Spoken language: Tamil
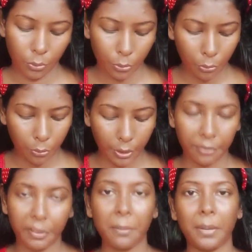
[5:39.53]
டூ
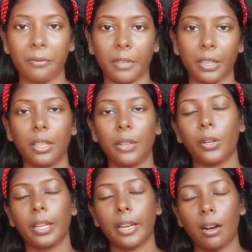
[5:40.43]
டுவெண்ட்டி ஃபைவ் பட் வந்து
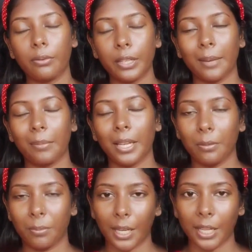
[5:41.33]
உங்களுக்கு ஆஃபர் டைமில்
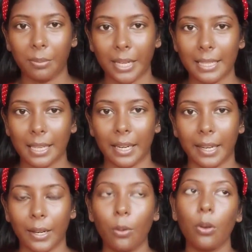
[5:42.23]
இது பாதி ப்ரைஸில்
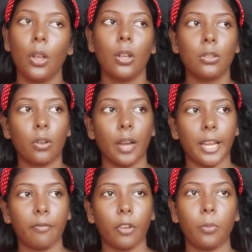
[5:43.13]
கிடைக்கும் ஸோ
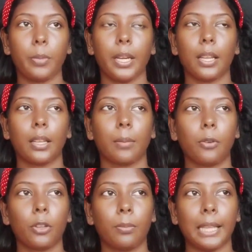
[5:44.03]
என்ஒய்பி
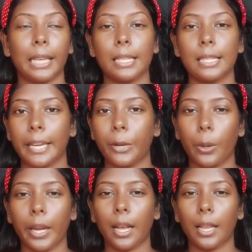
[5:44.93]
அதுக்கப்புறம் வந்து பார்த்திங்கன்னா ஸ்டேக்
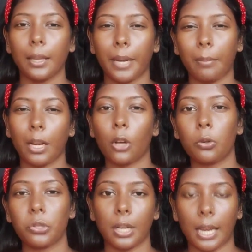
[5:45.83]
குயிக் அந்த ப்ரைமர்லாம்
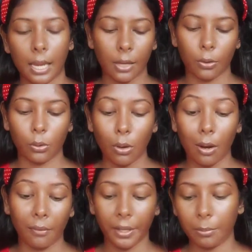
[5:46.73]
கொஞ்சம் நல்லாயிருக்கும்
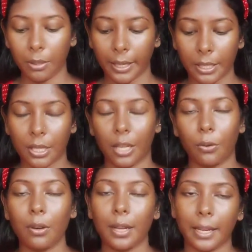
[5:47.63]
அஃபோர்டபுள் ரேஞ்சில்
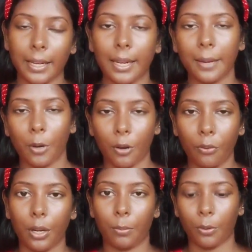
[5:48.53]
இருக்கும் நிறைய டைம்
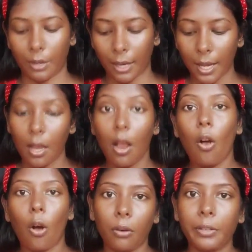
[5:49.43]
ஆஃபரில் போடுவாங்க
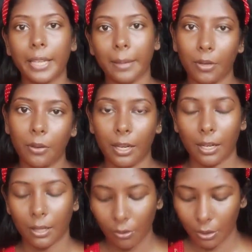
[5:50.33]
ஆஃபர் டைமில்
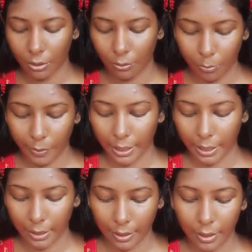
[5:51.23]
வாங்குறது உங்களுக்கு ரொம்பவே
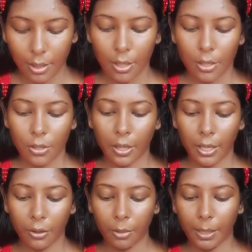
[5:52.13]
நல்லது ஸோ
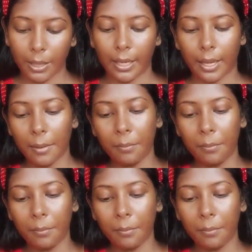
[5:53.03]
இதை வந்து பார்த்திங்கன்னா